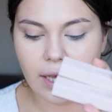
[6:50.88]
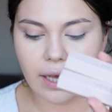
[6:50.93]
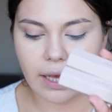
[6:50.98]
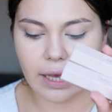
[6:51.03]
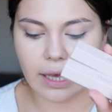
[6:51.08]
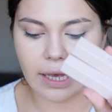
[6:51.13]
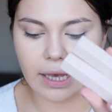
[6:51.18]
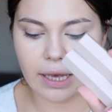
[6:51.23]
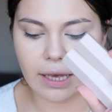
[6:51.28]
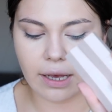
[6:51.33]

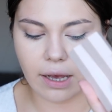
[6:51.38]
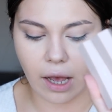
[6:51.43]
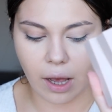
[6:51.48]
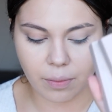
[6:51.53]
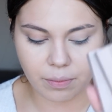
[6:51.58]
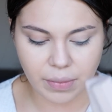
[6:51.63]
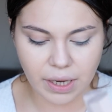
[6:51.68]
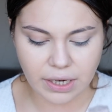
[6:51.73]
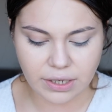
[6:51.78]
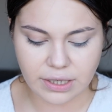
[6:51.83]
E,
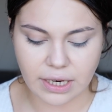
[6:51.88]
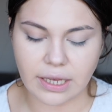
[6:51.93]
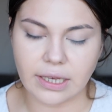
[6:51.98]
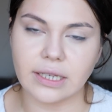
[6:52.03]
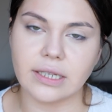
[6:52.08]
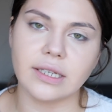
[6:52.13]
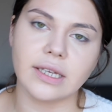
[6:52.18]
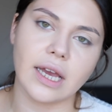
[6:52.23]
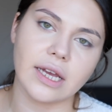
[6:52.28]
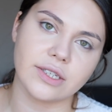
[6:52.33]
amber
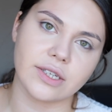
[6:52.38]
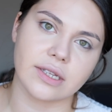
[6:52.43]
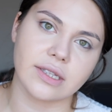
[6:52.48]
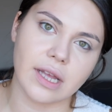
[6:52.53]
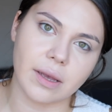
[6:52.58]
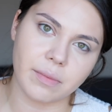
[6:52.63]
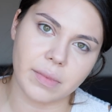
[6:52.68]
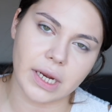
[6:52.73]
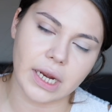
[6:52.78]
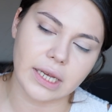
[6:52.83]
rengini
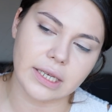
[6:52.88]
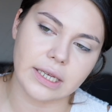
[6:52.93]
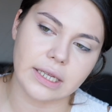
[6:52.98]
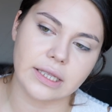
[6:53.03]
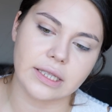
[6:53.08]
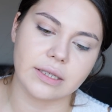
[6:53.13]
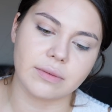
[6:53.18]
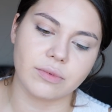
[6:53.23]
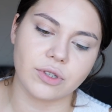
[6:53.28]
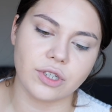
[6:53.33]
gerçekten merak
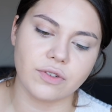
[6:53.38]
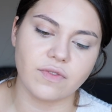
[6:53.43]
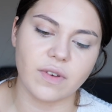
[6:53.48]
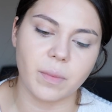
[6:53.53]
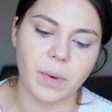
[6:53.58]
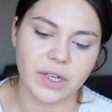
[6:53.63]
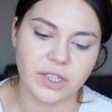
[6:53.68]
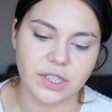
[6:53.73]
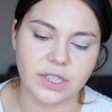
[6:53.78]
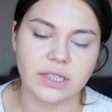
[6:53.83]
ettiğim için
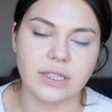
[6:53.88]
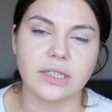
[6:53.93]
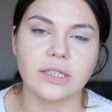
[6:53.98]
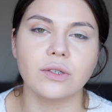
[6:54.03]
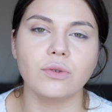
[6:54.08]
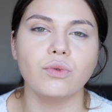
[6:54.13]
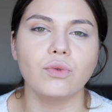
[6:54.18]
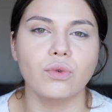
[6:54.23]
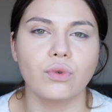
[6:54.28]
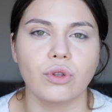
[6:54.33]
ve
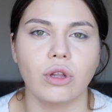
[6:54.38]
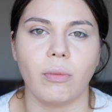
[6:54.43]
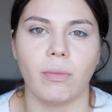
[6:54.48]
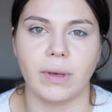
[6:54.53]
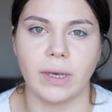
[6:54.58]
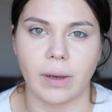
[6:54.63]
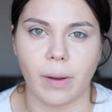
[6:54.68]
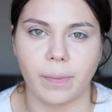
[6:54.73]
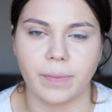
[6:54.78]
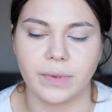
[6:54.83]
başkalarına
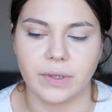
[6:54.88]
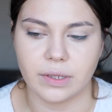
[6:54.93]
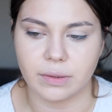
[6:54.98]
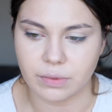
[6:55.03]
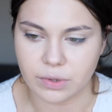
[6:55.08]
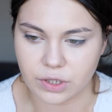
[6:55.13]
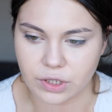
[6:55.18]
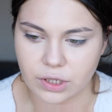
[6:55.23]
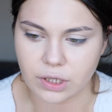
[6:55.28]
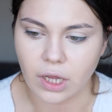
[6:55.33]
uygulama
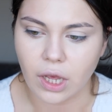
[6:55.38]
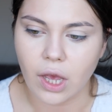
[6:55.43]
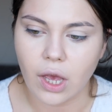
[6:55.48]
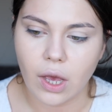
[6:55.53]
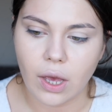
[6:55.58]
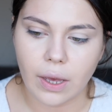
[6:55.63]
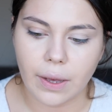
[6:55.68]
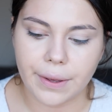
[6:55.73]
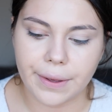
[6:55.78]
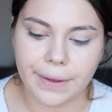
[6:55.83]
yaptığım için
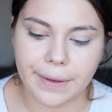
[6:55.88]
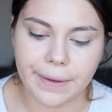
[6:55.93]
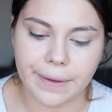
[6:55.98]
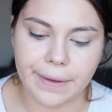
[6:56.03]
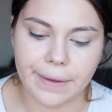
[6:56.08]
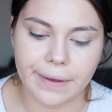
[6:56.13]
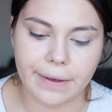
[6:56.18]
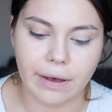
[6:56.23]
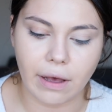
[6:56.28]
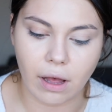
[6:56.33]

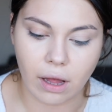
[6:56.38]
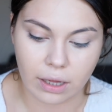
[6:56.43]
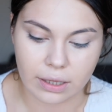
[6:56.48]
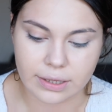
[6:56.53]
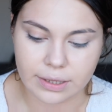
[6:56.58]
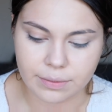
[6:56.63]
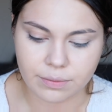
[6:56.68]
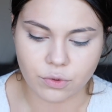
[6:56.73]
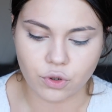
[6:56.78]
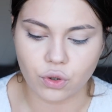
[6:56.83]
e,
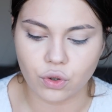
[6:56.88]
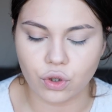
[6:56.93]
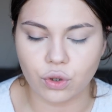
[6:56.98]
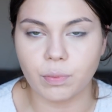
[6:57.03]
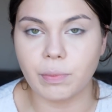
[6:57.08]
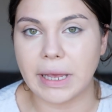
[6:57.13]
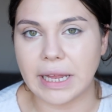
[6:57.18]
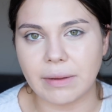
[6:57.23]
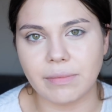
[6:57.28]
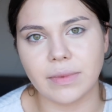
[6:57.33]
aldım.
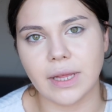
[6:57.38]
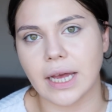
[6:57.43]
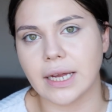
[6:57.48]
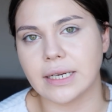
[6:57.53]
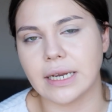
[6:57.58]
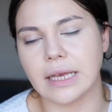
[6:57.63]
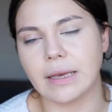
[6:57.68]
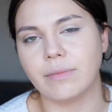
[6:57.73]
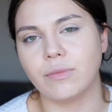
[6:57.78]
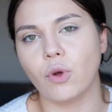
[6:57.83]
Çünkü benim
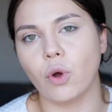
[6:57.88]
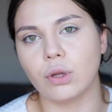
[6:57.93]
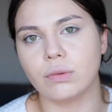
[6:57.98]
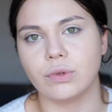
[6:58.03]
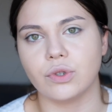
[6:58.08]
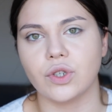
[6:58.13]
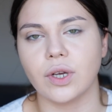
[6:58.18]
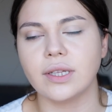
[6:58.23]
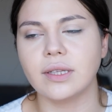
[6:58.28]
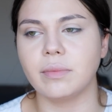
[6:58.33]
ten rengimde
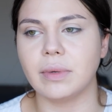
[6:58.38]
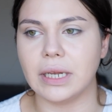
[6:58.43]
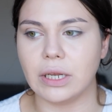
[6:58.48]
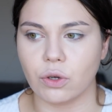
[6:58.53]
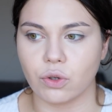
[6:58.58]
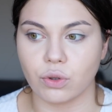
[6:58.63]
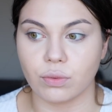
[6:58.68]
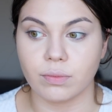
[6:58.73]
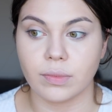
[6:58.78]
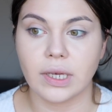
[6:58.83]
olmayacağını
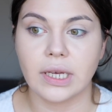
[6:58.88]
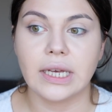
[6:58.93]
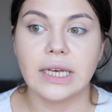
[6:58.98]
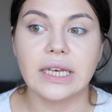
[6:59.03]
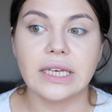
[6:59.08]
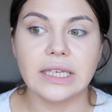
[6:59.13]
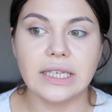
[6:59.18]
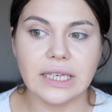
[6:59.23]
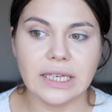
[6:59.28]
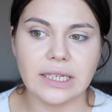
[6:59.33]
biliyordum.
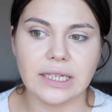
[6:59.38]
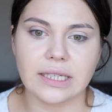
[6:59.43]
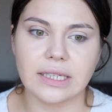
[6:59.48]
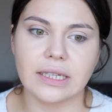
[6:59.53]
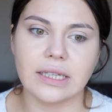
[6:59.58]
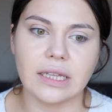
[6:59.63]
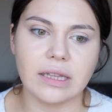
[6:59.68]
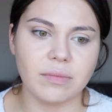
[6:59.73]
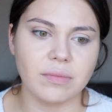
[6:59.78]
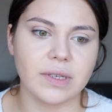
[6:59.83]
Yine
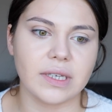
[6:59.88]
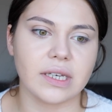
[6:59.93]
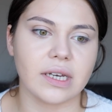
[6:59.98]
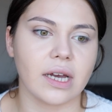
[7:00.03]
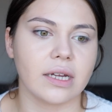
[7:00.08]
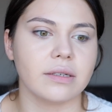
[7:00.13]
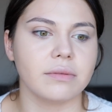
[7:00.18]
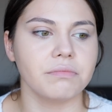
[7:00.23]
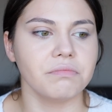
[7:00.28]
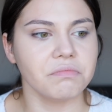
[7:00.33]
de dedim ki
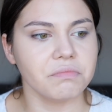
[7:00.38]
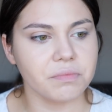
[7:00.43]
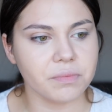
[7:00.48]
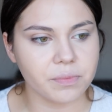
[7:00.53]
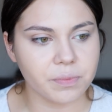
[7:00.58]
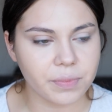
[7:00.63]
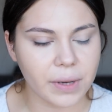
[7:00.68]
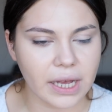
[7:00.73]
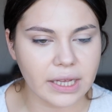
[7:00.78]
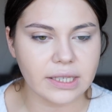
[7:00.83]
yani
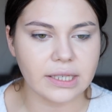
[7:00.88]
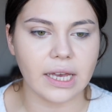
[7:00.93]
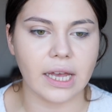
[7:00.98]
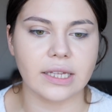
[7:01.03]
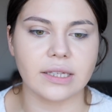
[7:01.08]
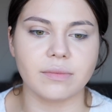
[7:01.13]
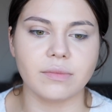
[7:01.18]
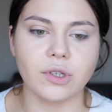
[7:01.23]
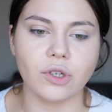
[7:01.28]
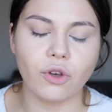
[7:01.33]
ben
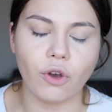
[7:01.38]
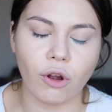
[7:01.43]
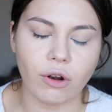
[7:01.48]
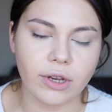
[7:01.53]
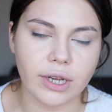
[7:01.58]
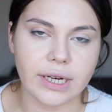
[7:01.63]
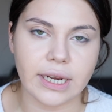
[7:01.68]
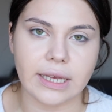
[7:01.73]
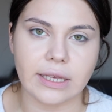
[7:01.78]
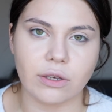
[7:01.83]
kendimde
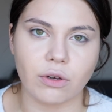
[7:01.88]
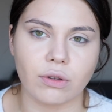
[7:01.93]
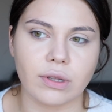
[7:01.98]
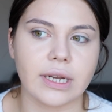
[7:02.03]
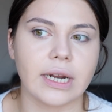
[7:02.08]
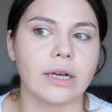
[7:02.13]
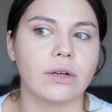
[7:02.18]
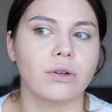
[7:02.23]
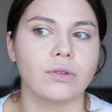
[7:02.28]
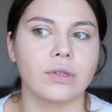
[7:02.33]
gölge rengi
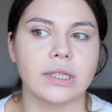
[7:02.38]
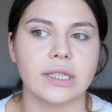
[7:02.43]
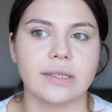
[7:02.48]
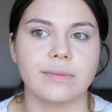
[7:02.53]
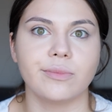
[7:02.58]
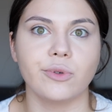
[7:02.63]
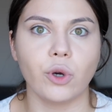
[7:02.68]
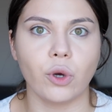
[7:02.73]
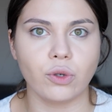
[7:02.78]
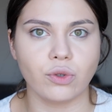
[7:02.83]
olarak
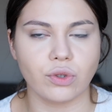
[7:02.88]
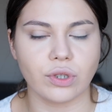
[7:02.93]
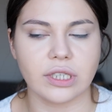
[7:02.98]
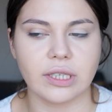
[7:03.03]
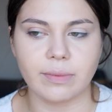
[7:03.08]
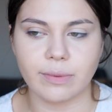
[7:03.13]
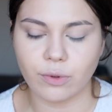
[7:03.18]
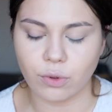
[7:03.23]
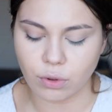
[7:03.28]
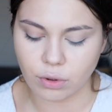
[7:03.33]
kullanırım. Bronzer
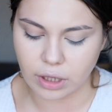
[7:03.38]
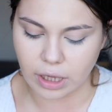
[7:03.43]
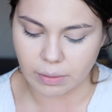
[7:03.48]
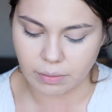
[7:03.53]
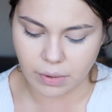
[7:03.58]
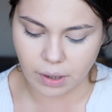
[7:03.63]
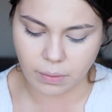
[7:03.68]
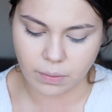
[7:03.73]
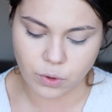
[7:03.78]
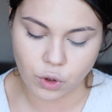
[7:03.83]
gibi
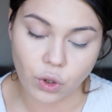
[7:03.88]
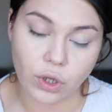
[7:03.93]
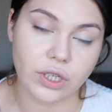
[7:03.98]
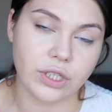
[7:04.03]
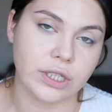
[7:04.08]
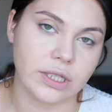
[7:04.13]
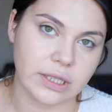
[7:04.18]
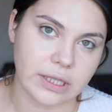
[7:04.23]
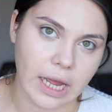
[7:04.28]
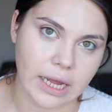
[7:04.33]
kullanmam. Çok açık